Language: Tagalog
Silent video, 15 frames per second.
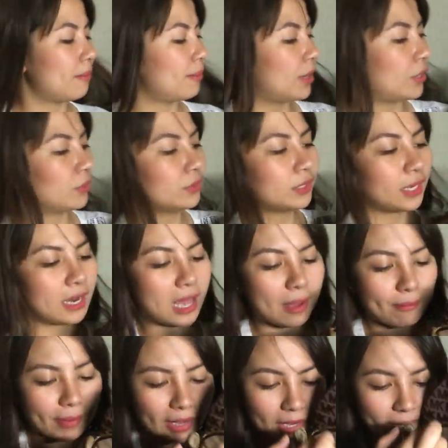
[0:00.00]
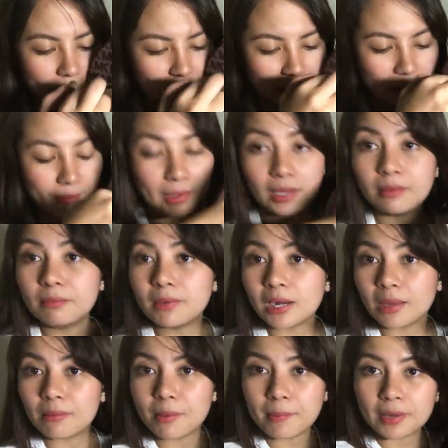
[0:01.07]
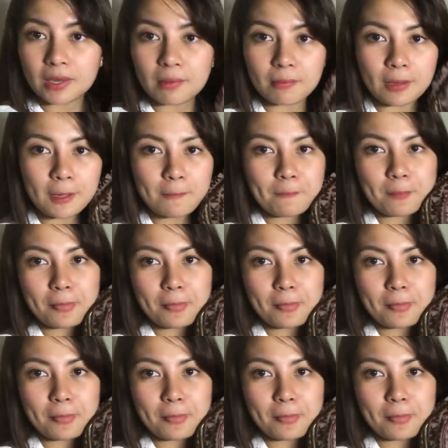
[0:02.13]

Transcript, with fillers: Merong tinapay palaman. Marami pang iba.